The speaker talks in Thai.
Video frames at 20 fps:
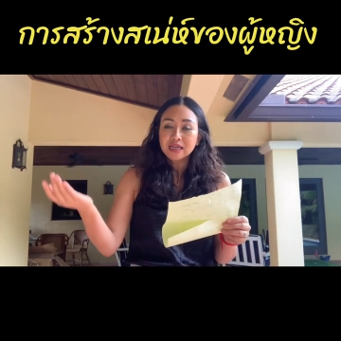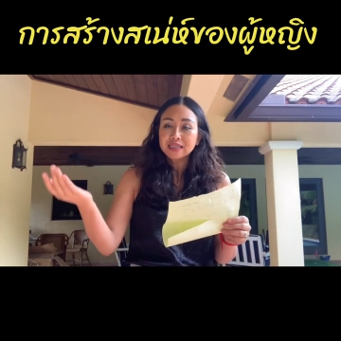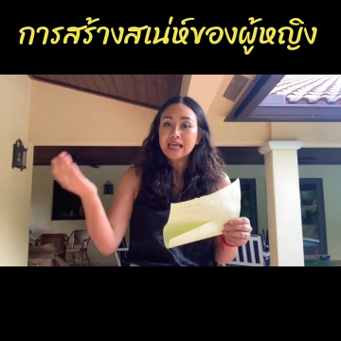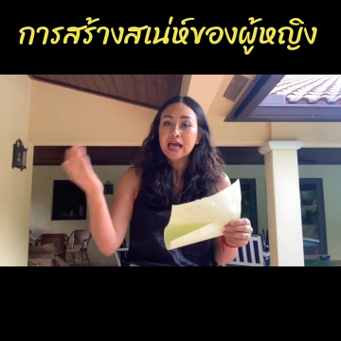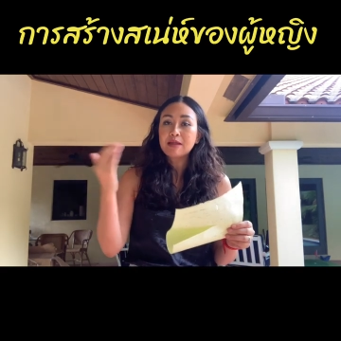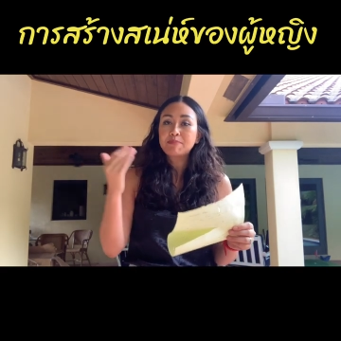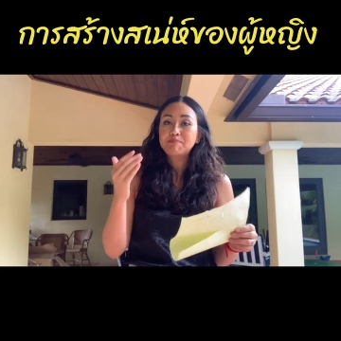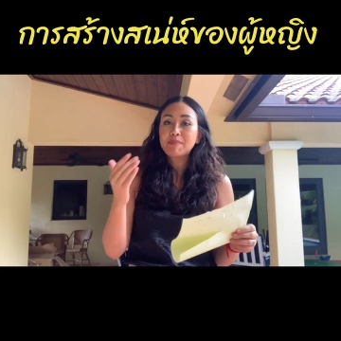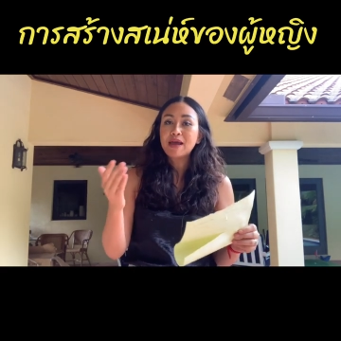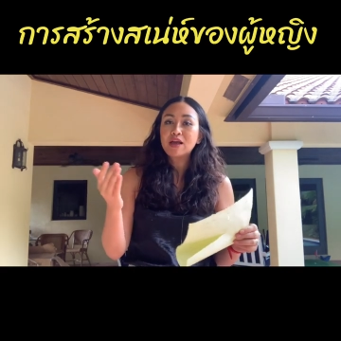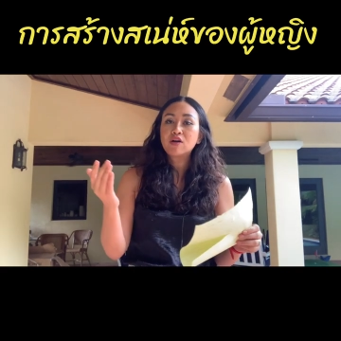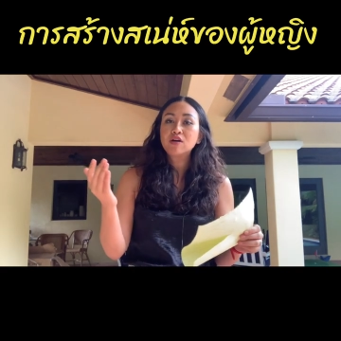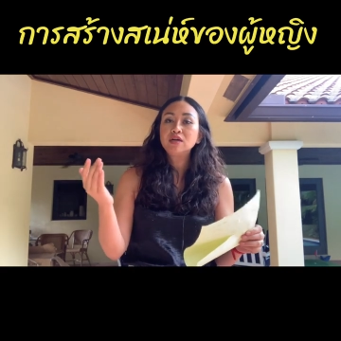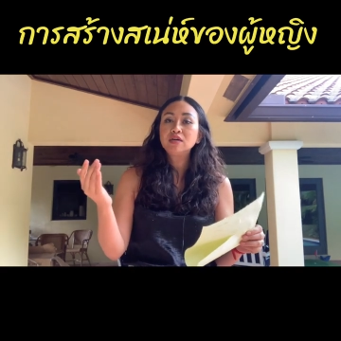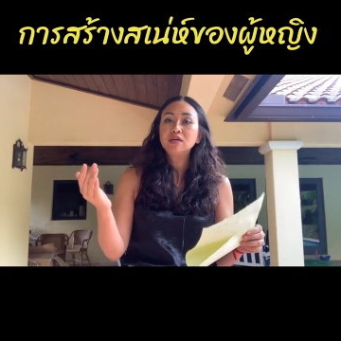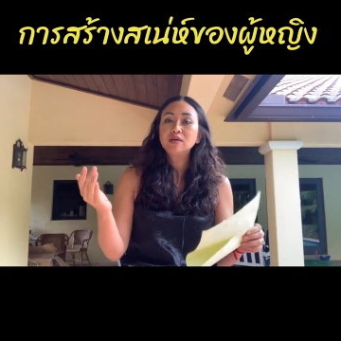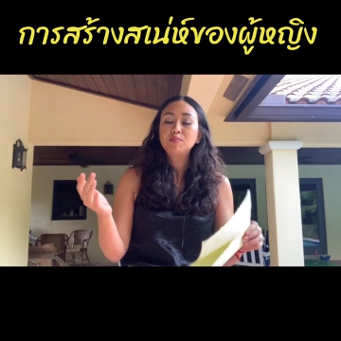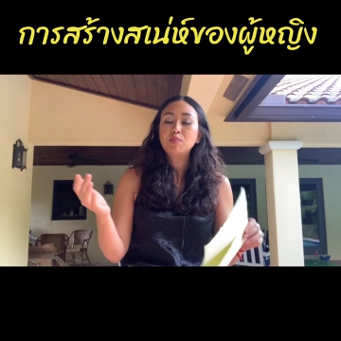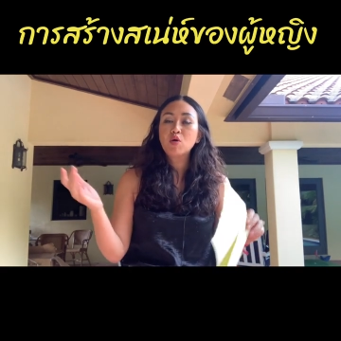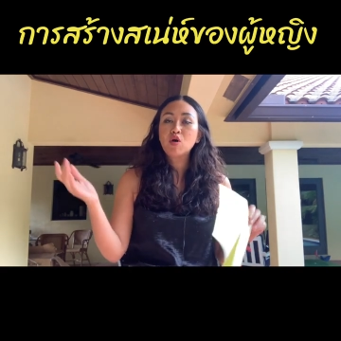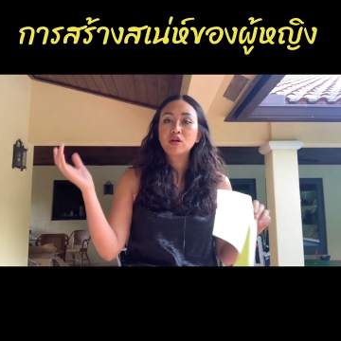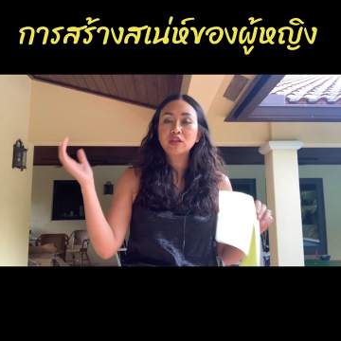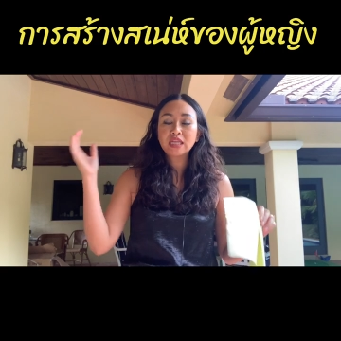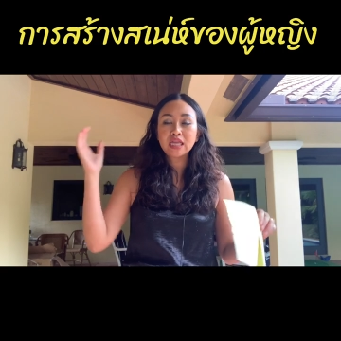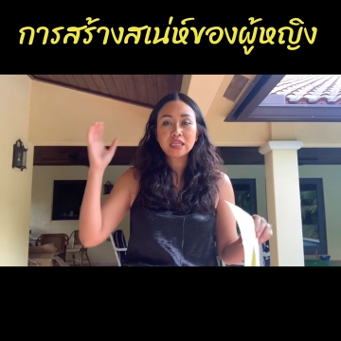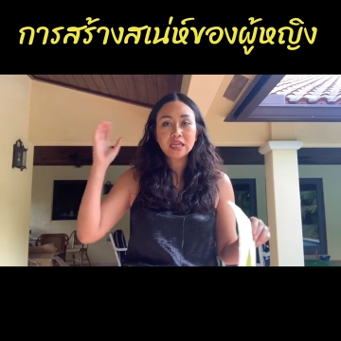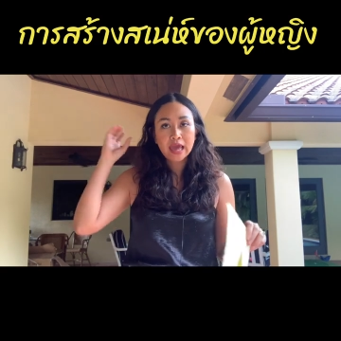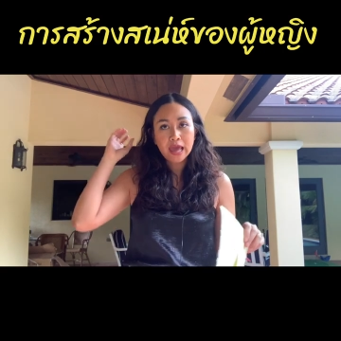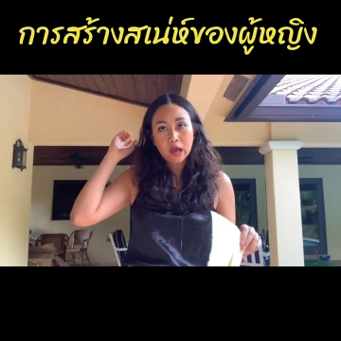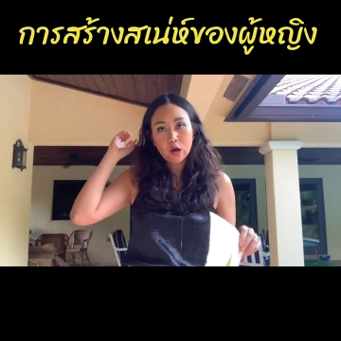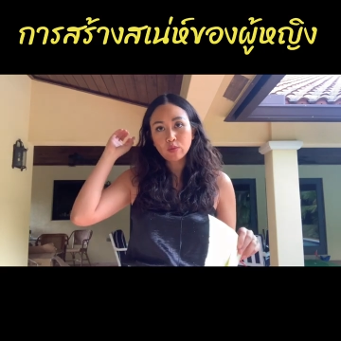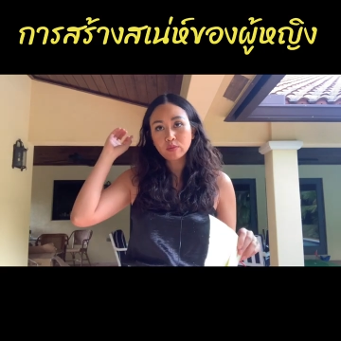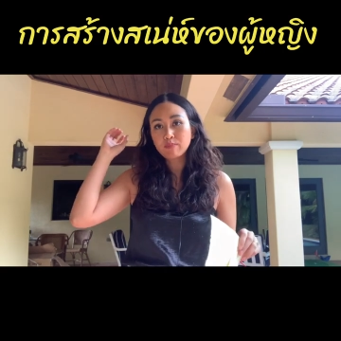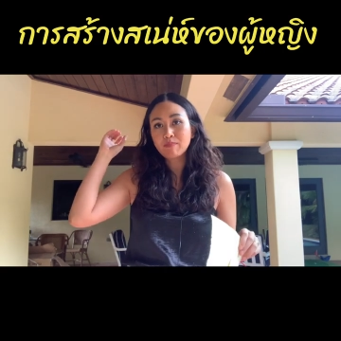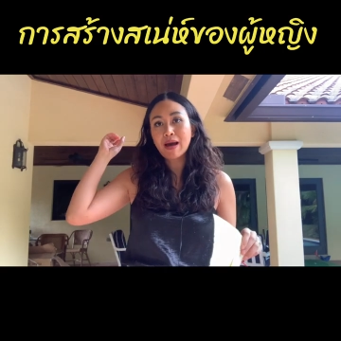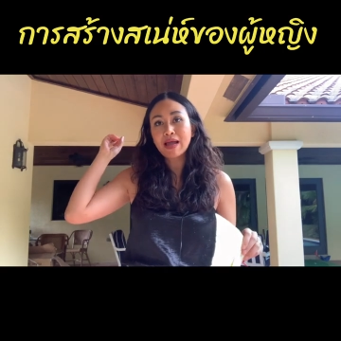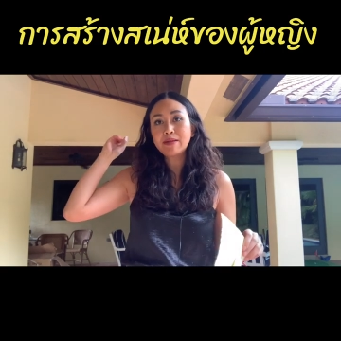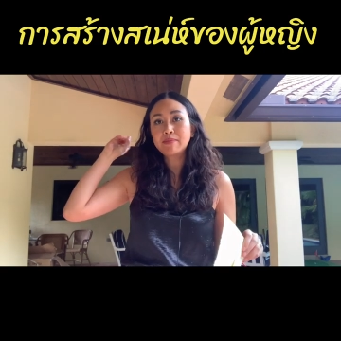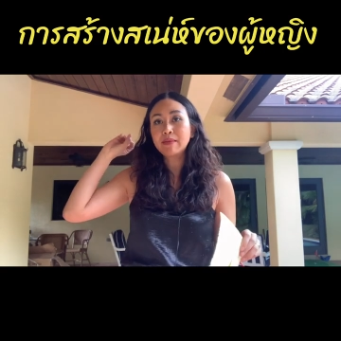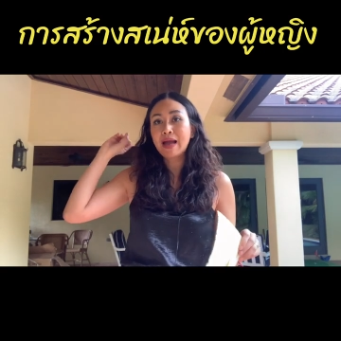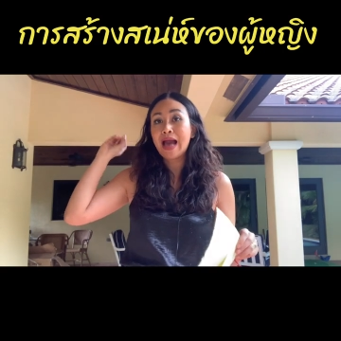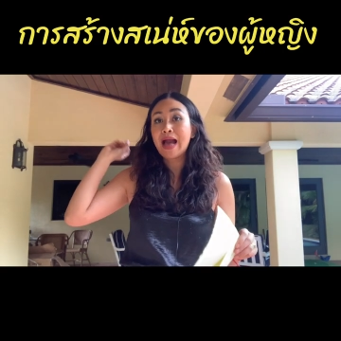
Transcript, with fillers: ถัดไปก็คือ ponytail มัด